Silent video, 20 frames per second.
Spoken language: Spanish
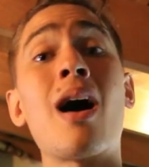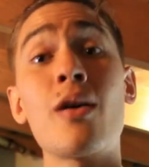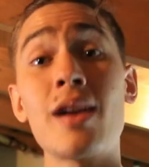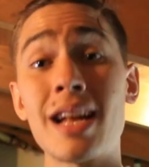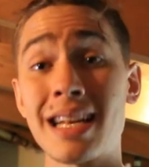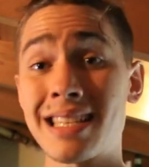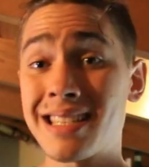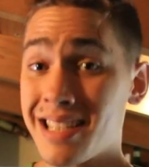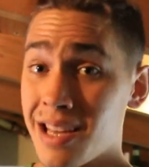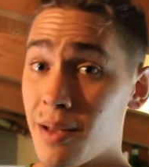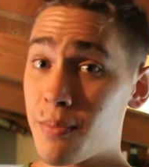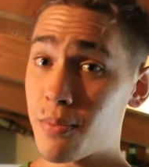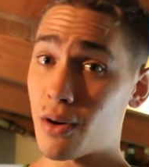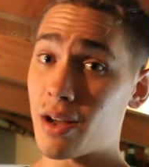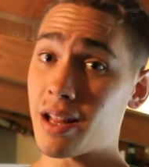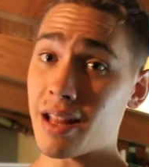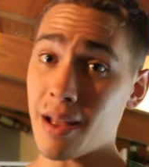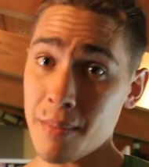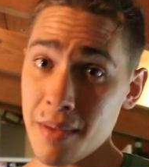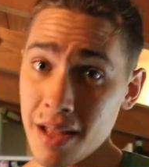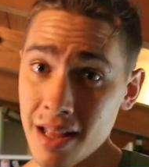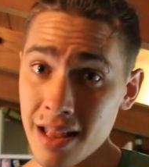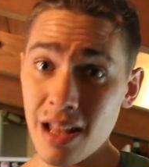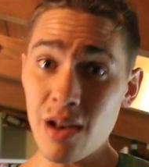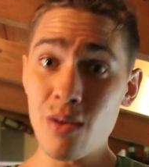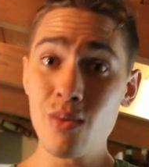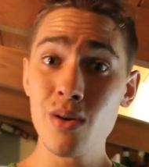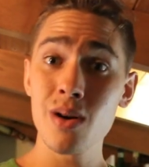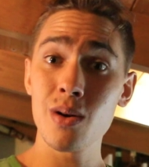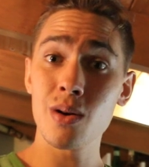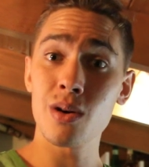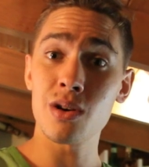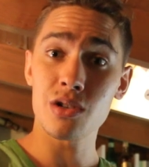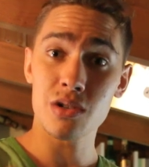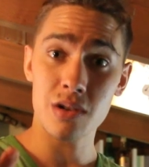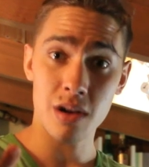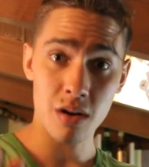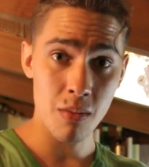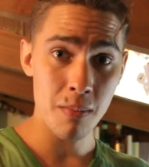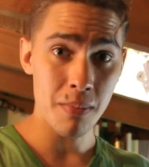ahora sí puedes también de nuevo
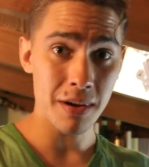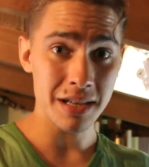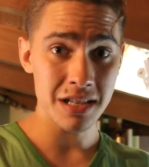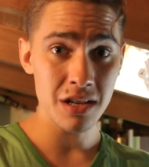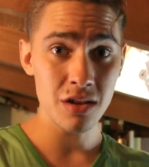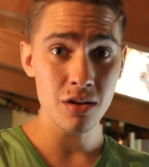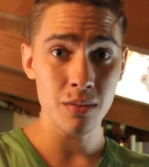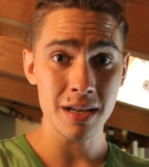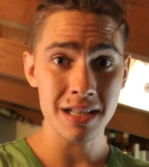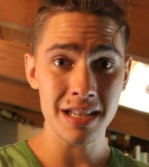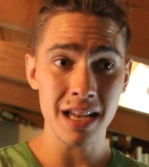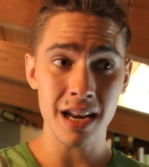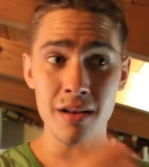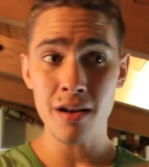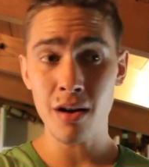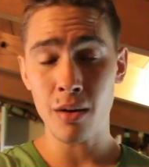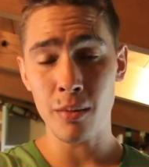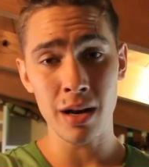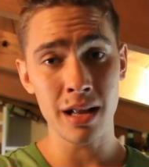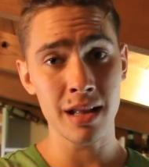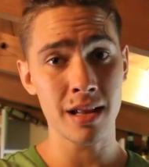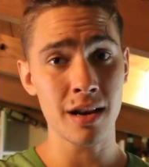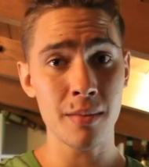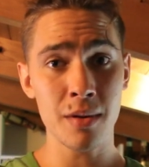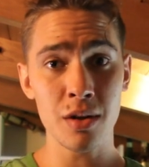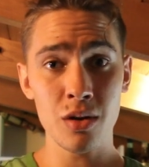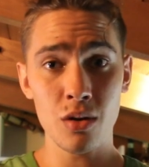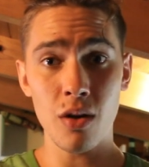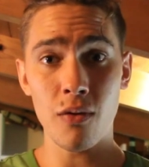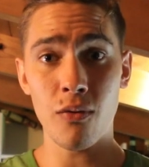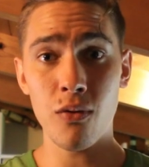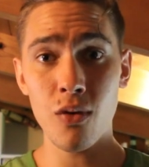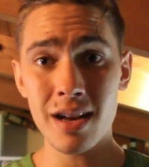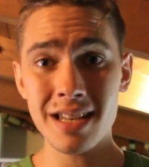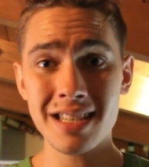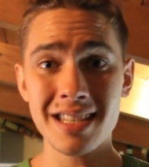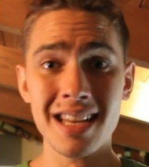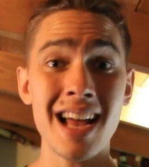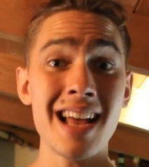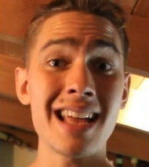llevarlo un pasito más arriba con el entrenamiento de
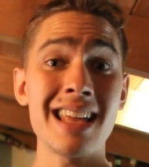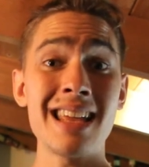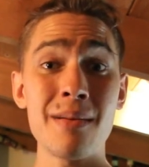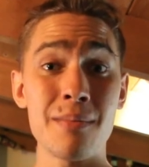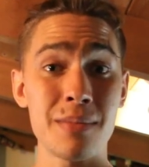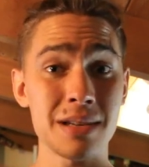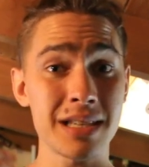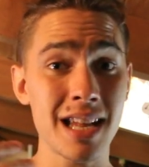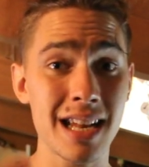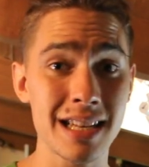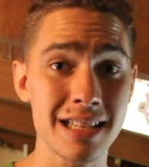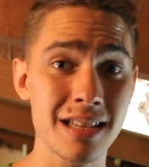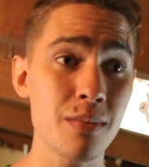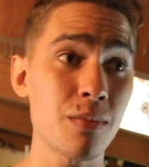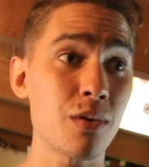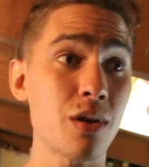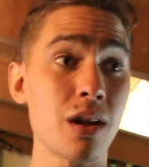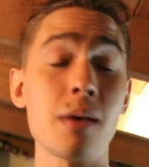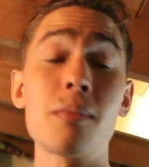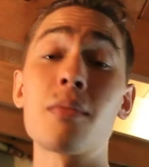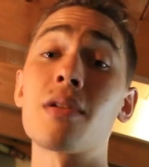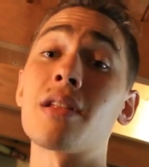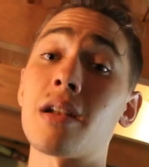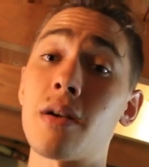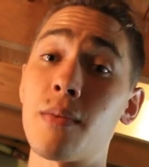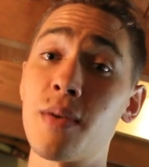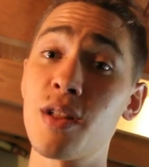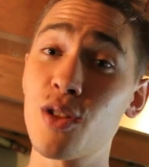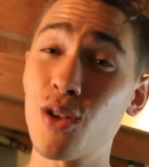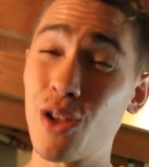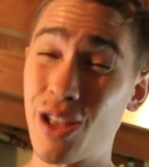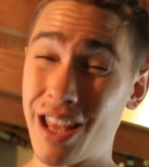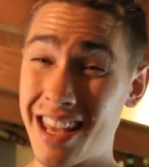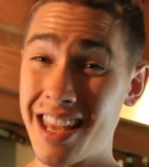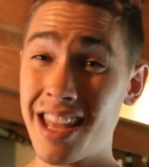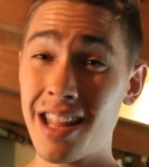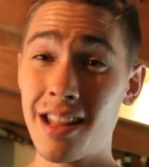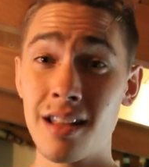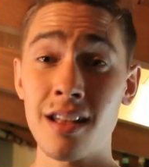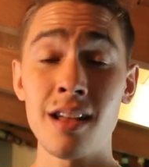fuerza y empezar a hacer, por ejemplo, entrenamientos de
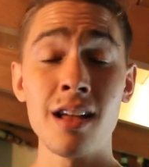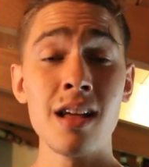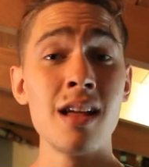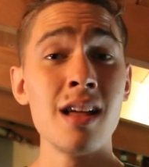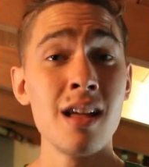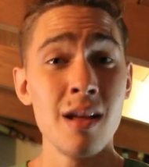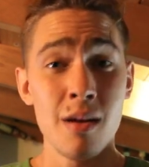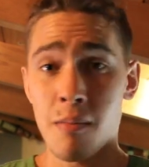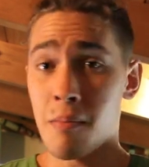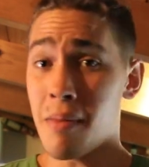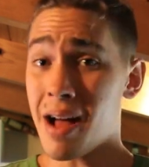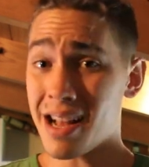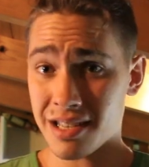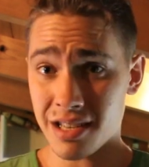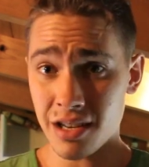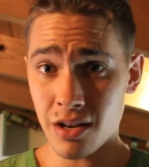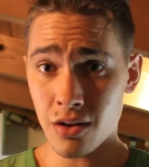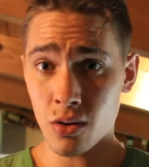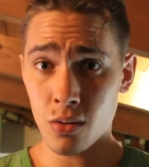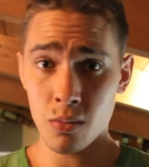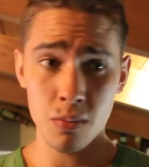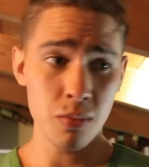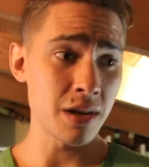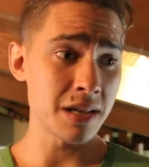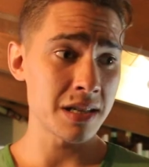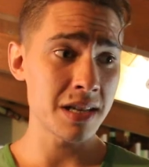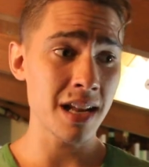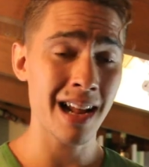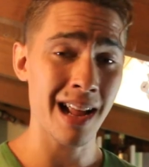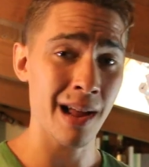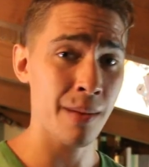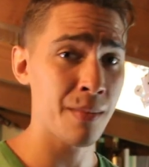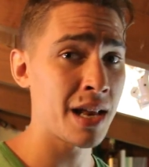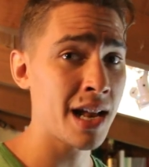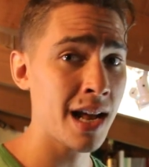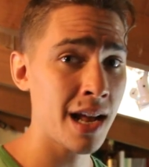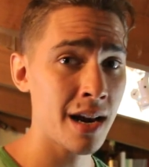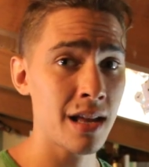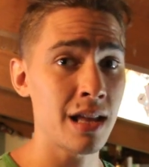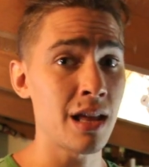HIIT básico, puede ser
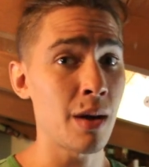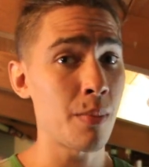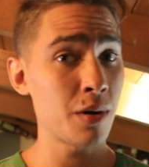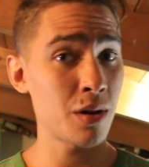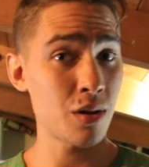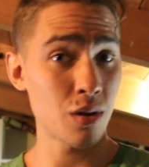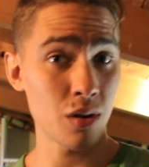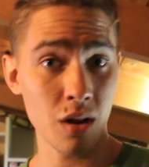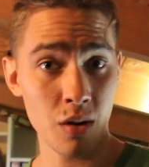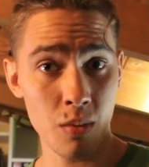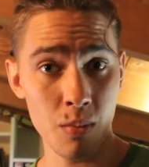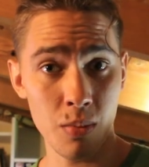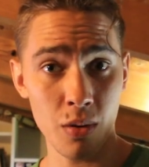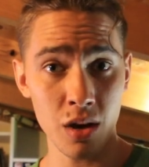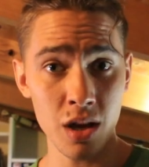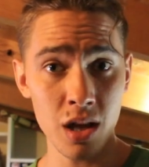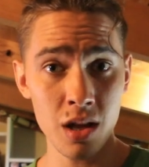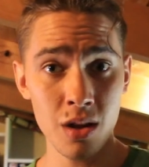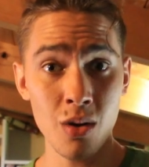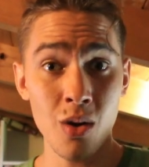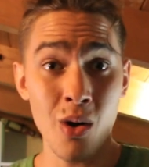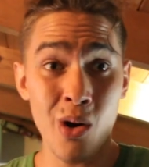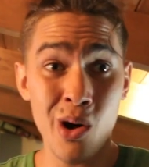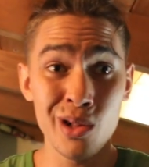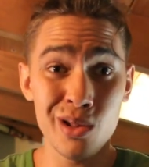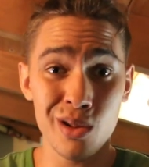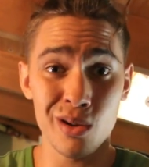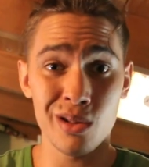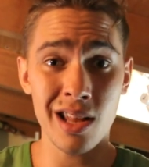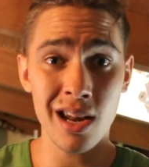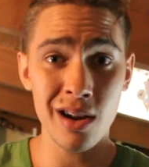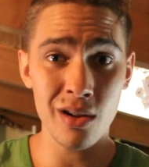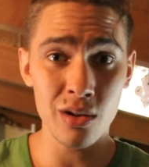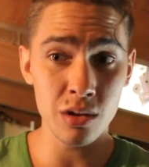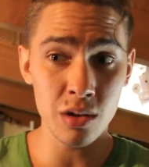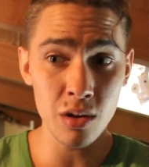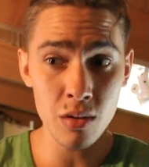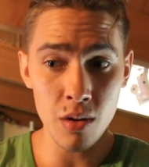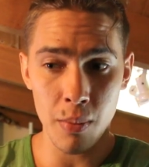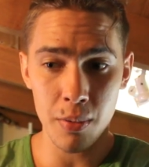caminar y después trotar un poquito, o trotar
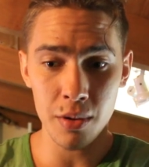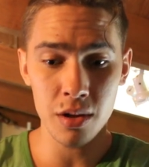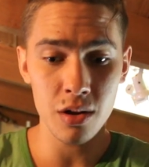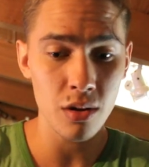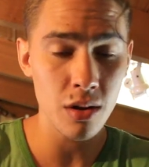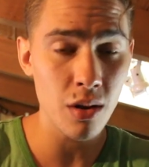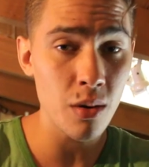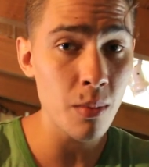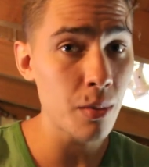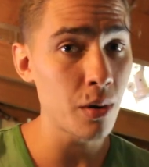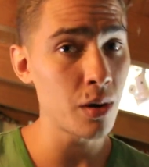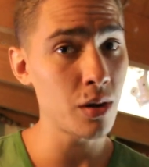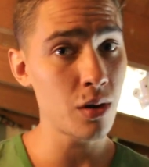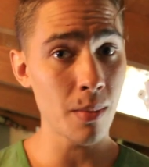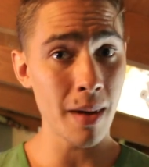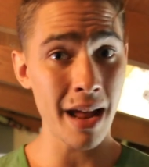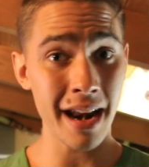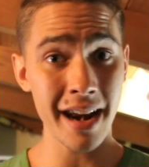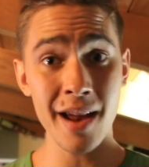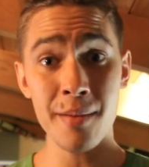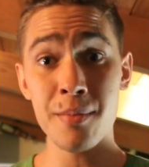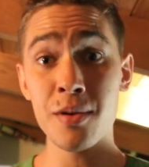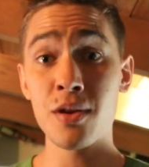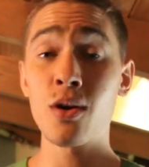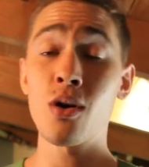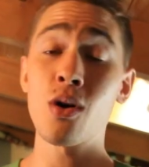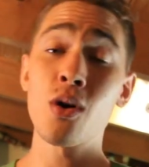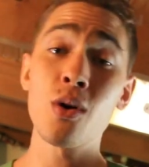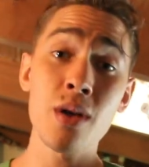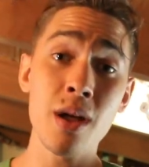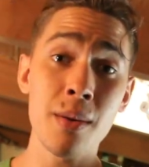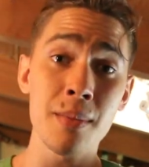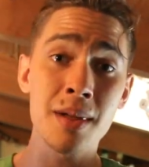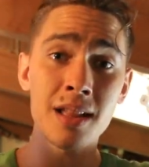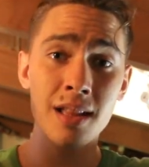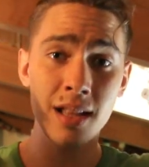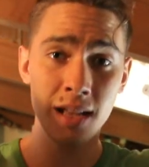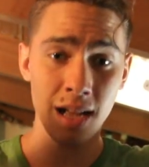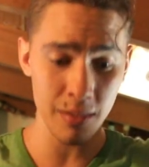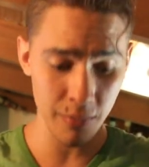continuo y después trotar un poquito más rápido.
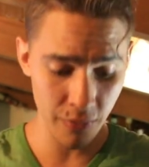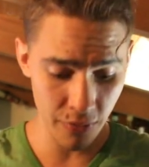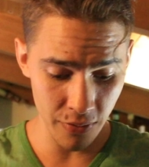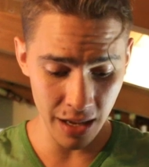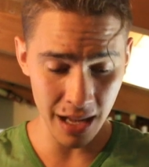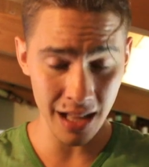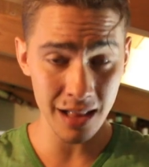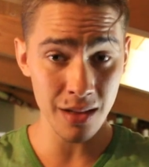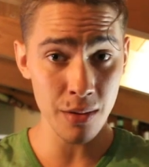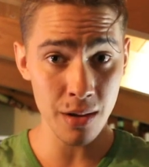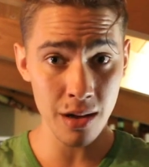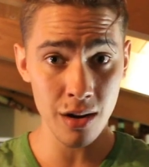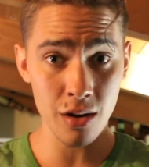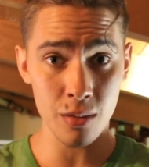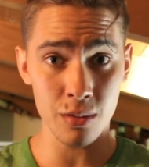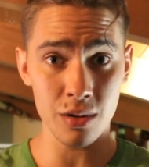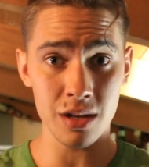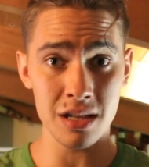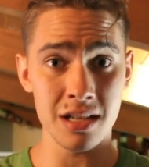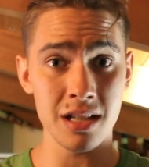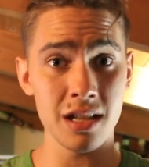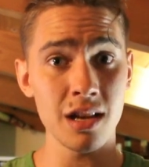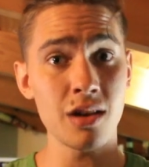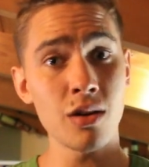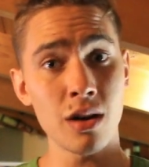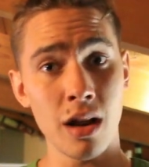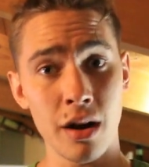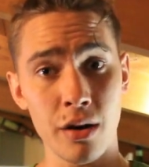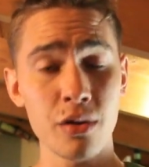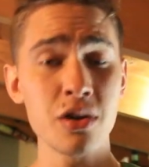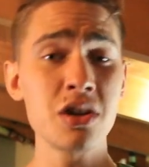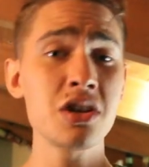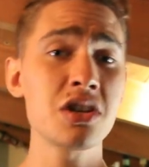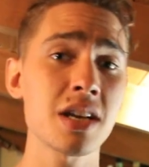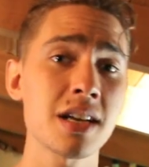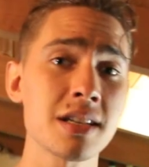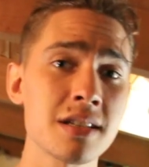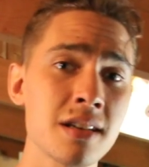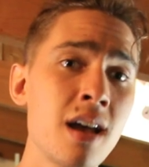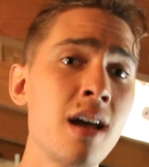Obviamente, fíjate bien cómo te sentís con las
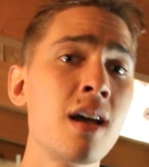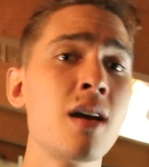rodillas,